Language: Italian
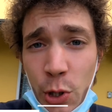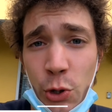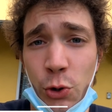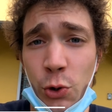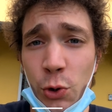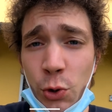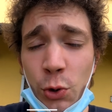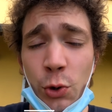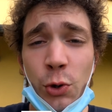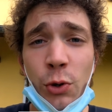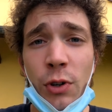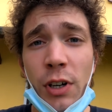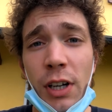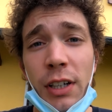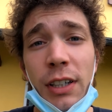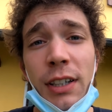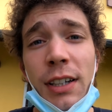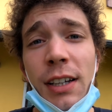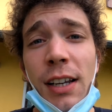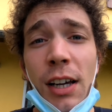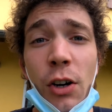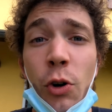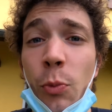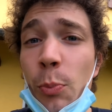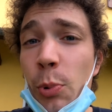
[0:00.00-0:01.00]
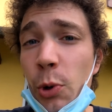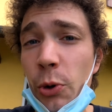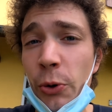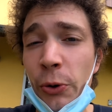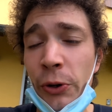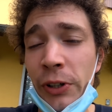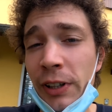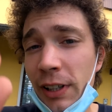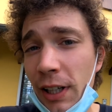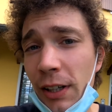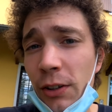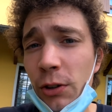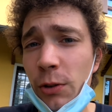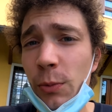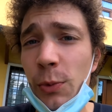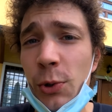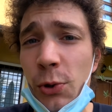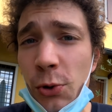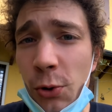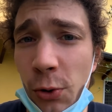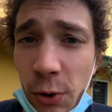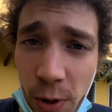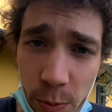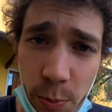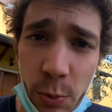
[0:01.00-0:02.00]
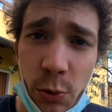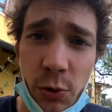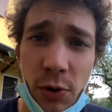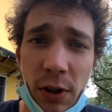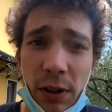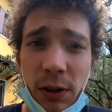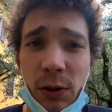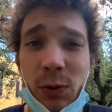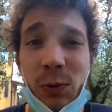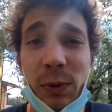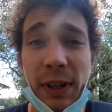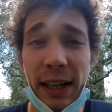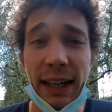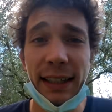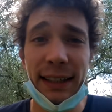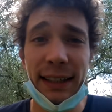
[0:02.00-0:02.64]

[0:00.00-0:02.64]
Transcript: messo sotto carica la GoPro intanto mi sono riposato un